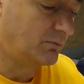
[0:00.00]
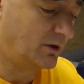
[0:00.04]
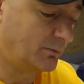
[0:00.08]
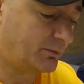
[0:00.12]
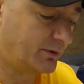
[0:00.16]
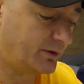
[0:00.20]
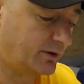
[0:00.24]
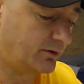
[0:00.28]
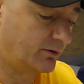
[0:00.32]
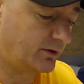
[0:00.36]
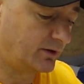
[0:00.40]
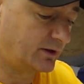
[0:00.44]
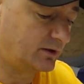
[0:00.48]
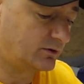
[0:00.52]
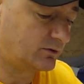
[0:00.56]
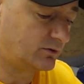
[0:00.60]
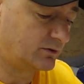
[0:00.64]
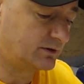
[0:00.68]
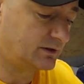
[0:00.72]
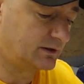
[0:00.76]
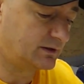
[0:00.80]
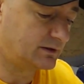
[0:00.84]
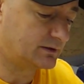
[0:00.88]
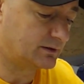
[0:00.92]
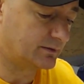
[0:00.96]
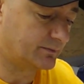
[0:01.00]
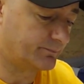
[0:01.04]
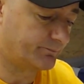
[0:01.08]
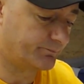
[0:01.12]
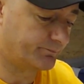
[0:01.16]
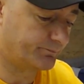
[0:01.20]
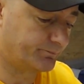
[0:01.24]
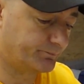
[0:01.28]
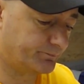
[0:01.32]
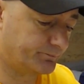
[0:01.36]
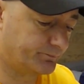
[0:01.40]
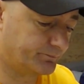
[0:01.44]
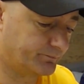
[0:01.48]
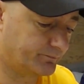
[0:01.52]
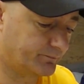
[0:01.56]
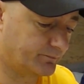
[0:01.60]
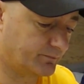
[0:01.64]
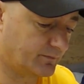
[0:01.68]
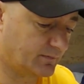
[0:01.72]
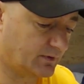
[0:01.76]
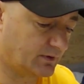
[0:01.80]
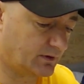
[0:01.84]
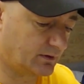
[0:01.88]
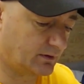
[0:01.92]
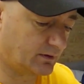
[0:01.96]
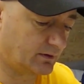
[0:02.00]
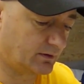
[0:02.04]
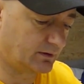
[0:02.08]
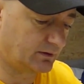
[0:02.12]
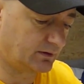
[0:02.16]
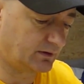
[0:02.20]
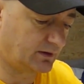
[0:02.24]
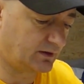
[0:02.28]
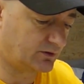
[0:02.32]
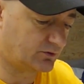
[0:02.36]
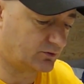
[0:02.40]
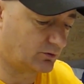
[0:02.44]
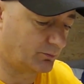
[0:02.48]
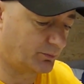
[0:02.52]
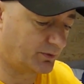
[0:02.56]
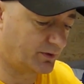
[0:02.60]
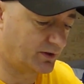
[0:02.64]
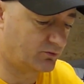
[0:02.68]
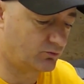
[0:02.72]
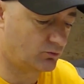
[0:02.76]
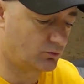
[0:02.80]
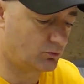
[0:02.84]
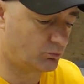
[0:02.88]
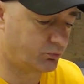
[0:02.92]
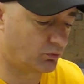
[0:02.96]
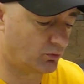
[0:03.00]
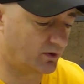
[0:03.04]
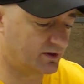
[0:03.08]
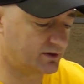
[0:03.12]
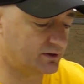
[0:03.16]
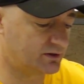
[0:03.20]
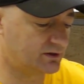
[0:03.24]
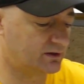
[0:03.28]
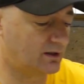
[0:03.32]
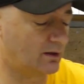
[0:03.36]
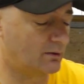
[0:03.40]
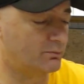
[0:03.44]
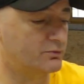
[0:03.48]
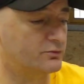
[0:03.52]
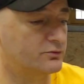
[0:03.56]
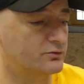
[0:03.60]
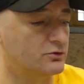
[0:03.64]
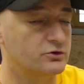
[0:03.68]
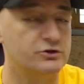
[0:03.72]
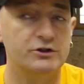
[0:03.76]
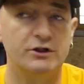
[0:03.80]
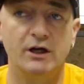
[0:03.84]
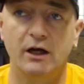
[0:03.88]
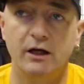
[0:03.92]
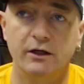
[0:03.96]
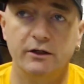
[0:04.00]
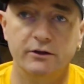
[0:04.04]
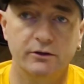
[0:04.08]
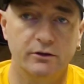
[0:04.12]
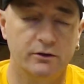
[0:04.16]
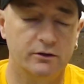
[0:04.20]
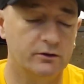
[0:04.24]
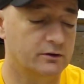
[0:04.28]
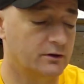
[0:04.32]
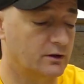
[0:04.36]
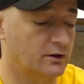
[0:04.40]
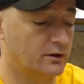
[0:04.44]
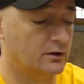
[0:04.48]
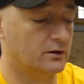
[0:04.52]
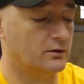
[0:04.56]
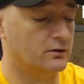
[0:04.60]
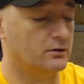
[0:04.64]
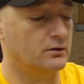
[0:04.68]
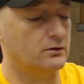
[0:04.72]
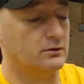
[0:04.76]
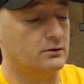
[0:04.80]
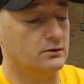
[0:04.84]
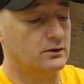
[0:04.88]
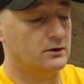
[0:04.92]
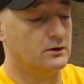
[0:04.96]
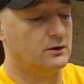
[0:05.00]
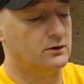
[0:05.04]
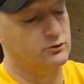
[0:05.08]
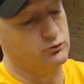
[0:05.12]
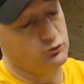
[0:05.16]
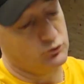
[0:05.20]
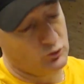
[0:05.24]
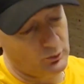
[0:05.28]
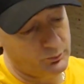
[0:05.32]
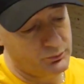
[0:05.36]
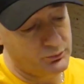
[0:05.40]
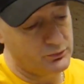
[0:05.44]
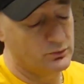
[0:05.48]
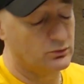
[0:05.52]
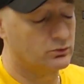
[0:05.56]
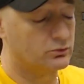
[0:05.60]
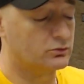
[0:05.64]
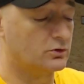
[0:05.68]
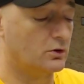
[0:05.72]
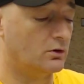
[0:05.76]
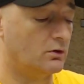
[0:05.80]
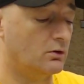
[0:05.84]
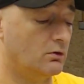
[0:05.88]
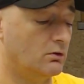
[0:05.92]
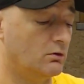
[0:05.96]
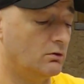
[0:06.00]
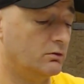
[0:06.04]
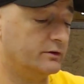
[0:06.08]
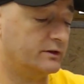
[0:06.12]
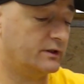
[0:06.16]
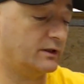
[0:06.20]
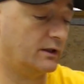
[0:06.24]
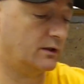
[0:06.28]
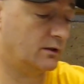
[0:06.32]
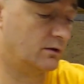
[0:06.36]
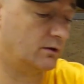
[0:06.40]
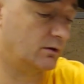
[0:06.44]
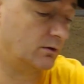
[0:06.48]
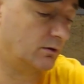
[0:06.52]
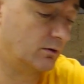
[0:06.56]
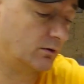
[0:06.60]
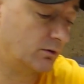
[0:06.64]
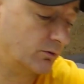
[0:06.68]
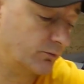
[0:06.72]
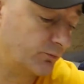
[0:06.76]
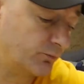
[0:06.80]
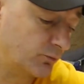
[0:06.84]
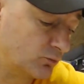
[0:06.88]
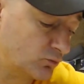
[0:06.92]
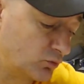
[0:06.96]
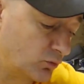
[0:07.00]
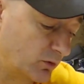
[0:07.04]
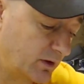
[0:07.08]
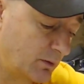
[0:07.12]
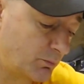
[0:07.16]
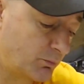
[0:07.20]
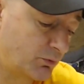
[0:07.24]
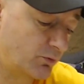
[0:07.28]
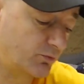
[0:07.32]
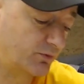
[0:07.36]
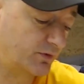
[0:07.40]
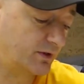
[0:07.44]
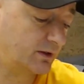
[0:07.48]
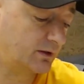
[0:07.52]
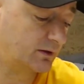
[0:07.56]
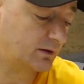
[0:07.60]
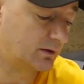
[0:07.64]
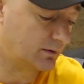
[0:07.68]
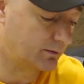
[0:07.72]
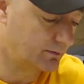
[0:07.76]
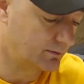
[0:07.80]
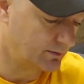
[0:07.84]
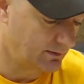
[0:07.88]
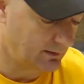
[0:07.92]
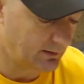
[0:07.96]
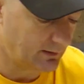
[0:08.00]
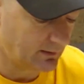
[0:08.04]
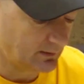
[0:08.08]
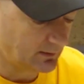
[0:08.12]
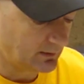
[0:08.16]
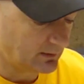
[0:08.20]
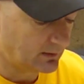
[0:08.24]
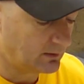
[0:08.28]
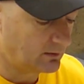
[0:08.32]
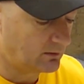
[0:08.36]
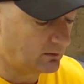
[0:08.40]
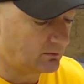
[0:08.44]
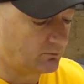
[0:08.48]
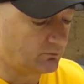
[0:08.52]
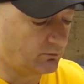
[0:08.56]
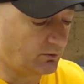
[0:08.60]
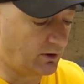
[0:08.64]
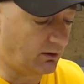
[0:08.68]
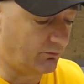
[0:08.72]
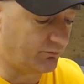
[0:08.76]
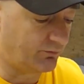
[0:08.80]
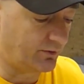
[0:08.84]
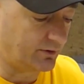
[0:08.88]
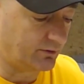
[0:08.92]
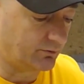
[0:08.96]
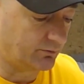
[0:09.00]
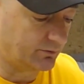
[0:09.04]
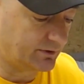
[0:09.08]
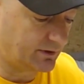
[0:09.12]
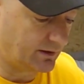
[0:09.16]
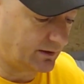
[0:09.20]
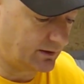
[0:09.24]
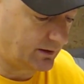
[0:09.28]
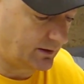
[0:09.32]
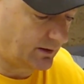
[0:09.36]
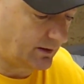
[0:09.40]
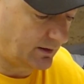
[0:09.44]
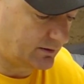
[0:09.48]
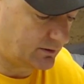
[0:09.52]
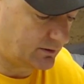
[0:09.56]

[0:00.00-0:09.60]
mais a priori ils te disent qu'elles sont prévues pour résister à plus de charges, qu'elles euh, durent plus longtemps, qu'elles euh, font tourner plus vite. Voilà, enfin, donc il y a des